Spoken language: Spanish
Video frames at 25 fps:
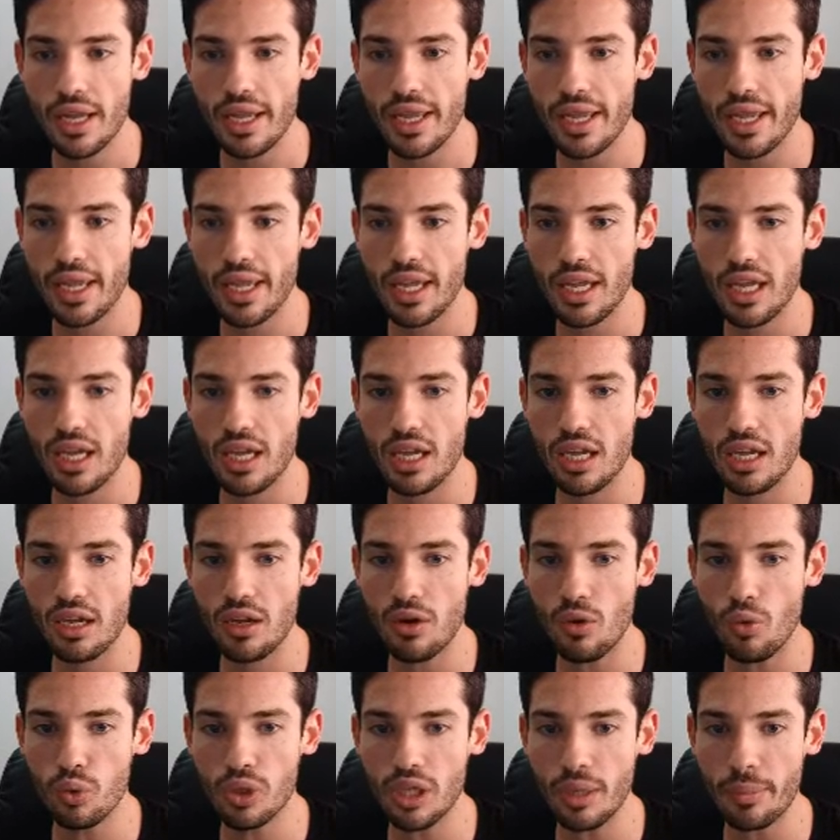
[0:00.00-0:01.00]
Y
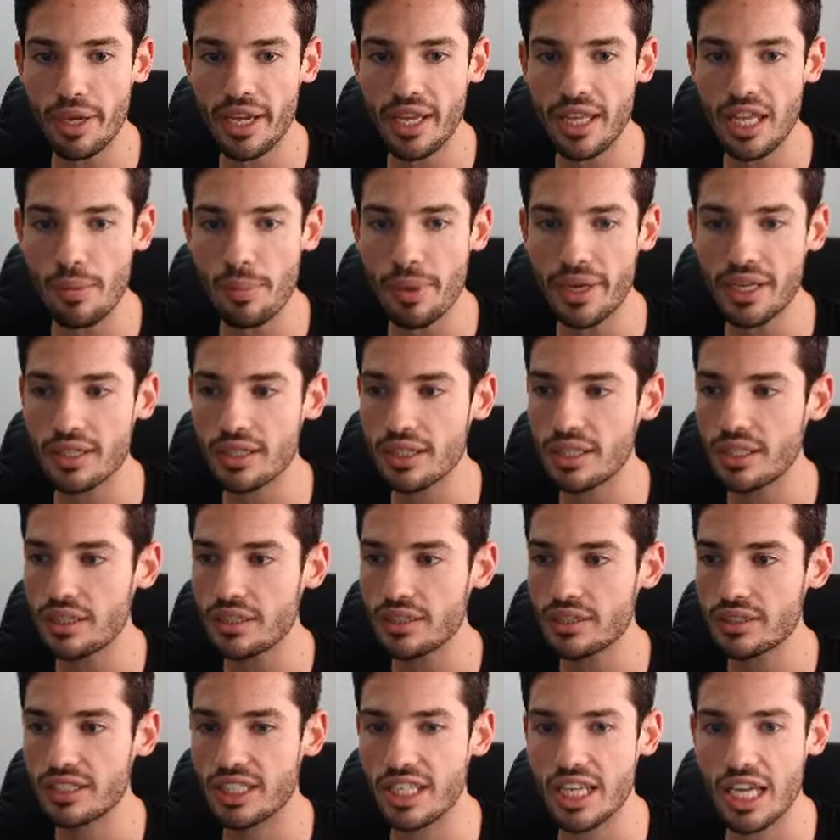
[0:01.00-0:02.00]
eh, una pequeña parte
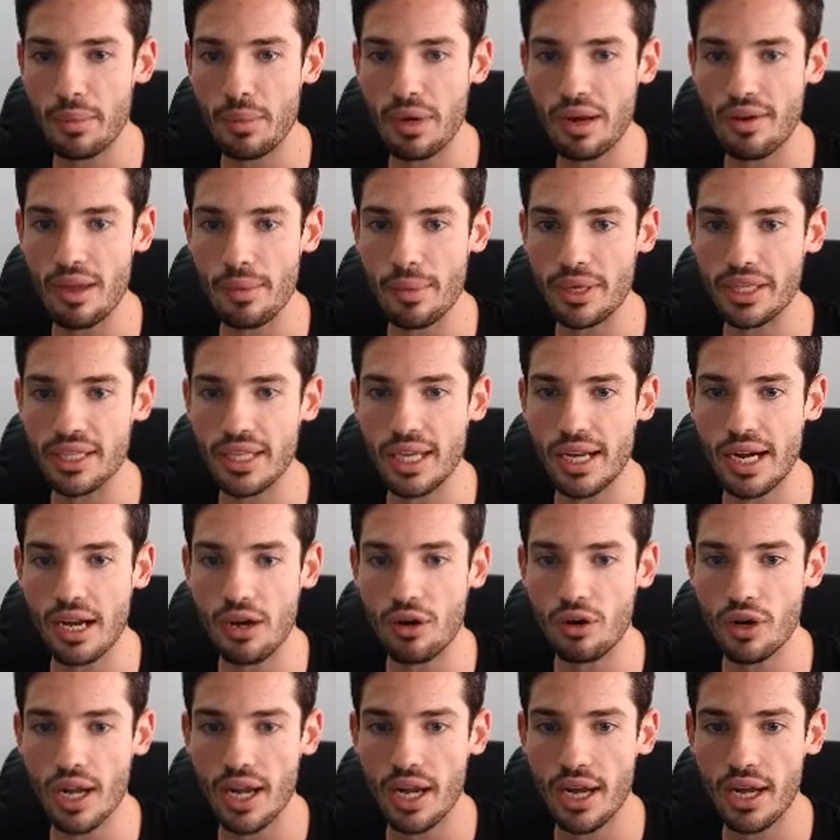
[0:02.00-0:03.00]
sí que me la voy a mandar
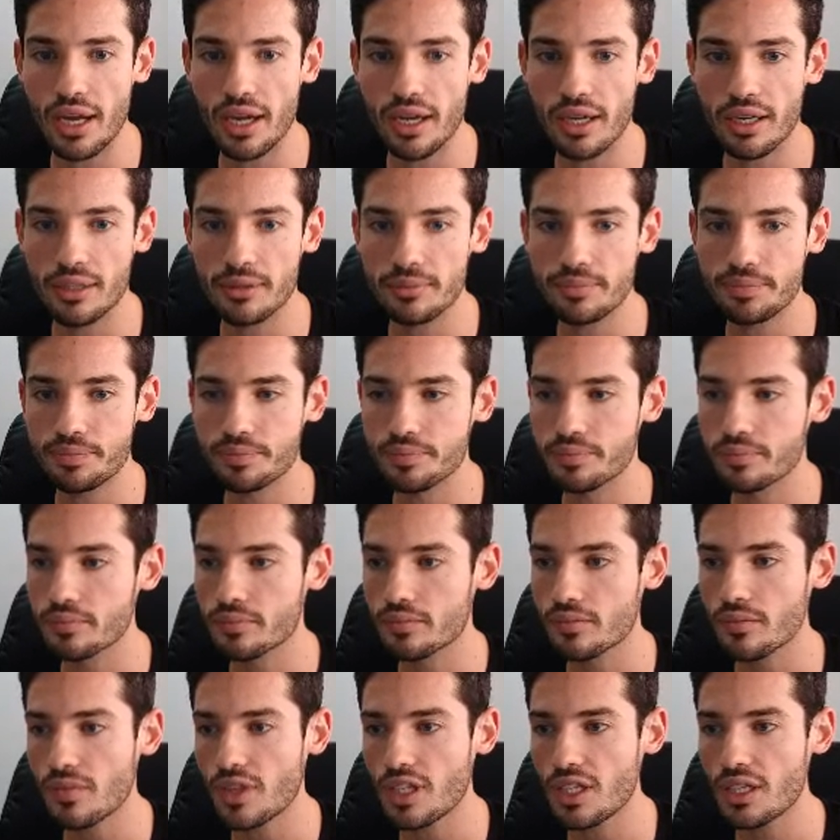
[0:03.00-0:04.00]
ahora
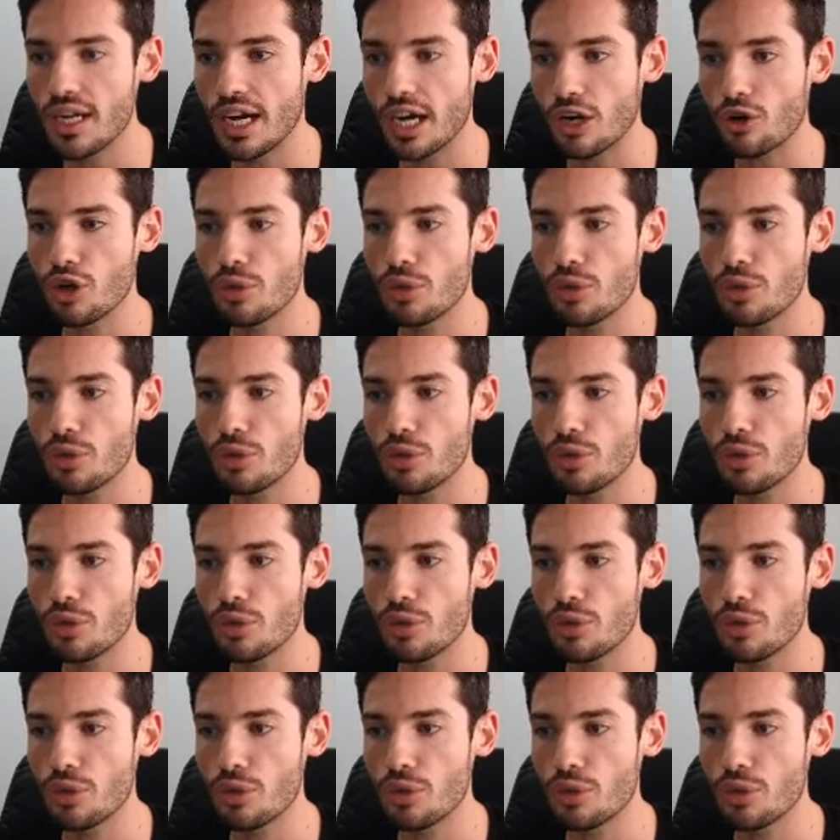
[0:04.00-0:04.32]
a